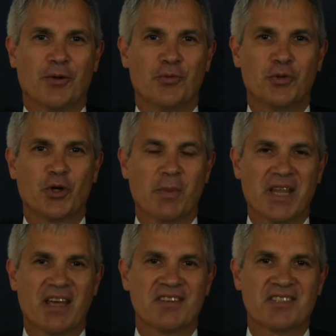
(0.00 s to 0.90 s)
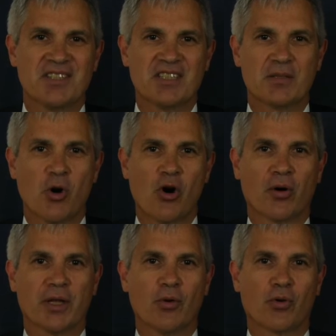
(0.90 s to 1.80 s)
vue comme un
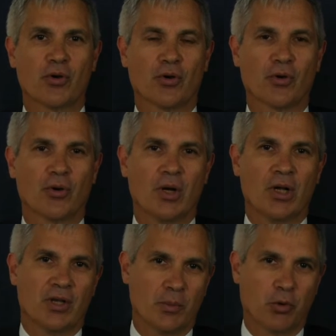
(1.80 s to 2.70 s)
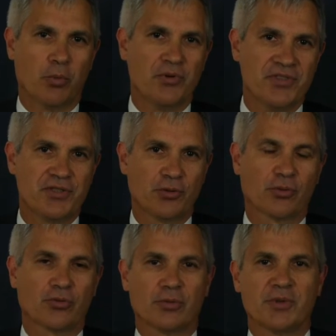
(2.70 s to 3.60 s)
investissement et donc euh, des
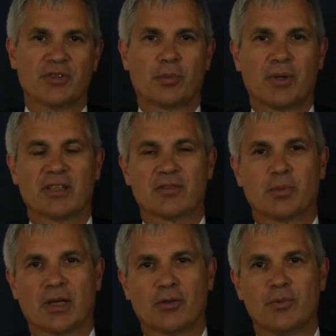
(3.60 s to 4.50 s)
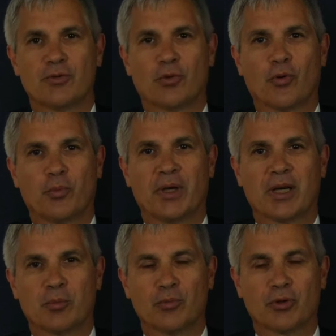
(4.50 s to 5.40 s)
propositions sont mises en place par la Commission
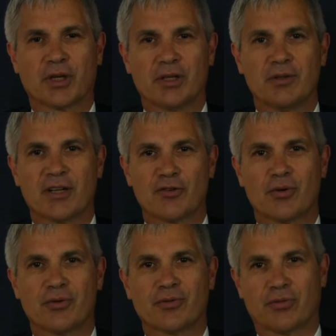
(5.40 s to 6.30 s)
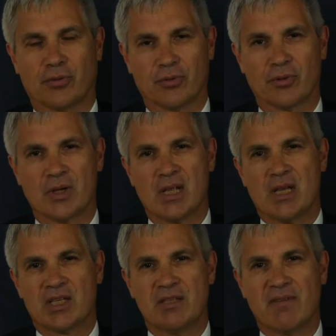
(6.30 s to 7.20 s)
européenne pour créer une agence
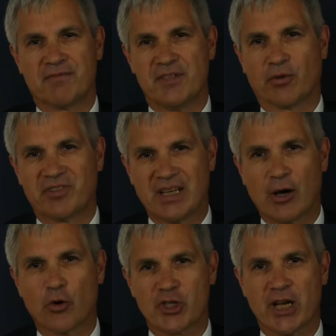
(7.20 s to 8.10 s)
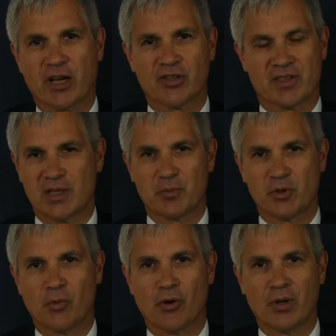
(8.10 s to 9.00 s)
qui va financer la recherche. C'est
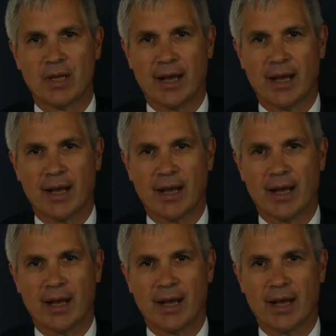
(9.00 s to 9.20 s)
absolument